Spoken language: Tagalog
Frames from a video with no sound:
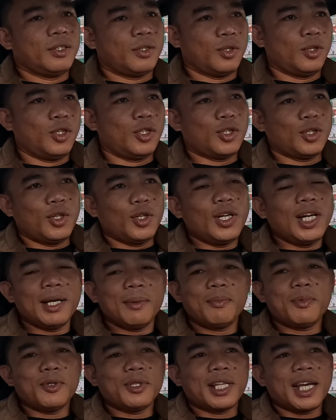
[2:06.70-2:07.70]
tuloy-tuloy
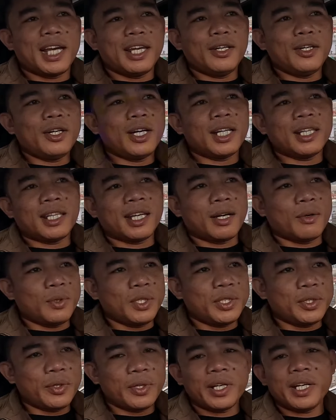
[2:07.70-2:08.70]
lang po tayo at uh,
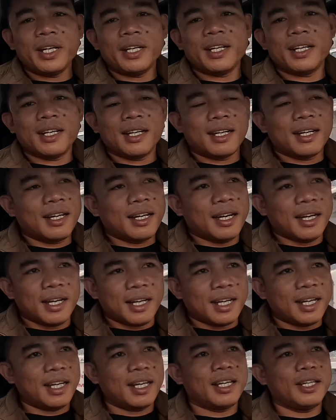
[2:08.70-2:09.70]
wish ko rin na uh,
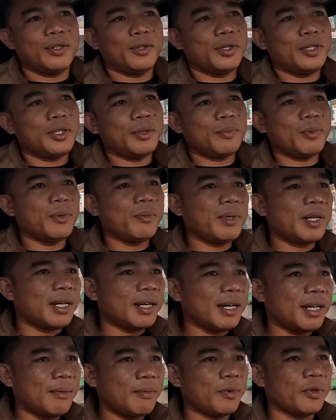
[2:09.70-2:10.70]
yung inyo pong
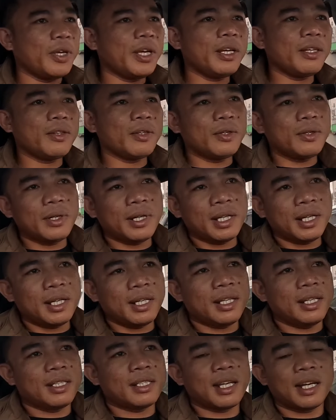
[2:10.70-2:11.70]
mga proyekto
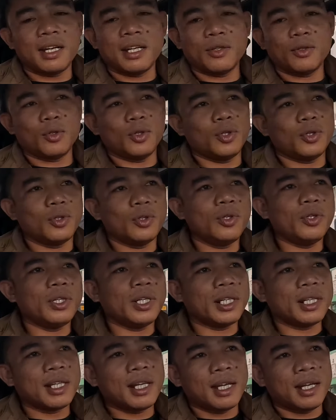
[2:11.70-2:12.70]
ay sana
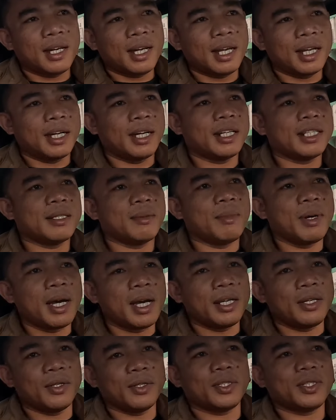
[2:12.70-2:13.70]
tuloy-tuloy at na uh, lagi sa
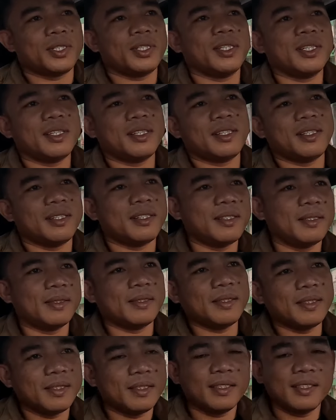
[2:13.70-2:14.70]
maayos
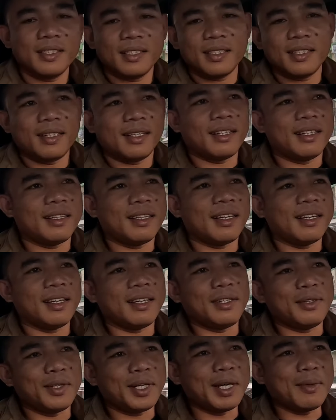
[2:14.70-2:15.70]
at uh,
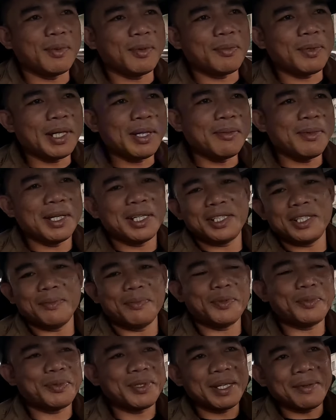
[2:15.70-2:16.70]
yun nga po pala mga
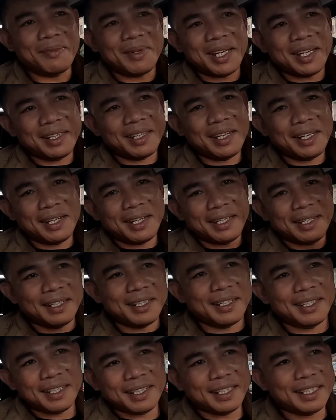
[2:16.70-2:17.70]
chief of staff natin ng
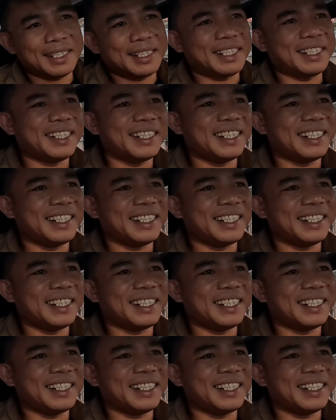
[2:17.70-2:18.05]
uh,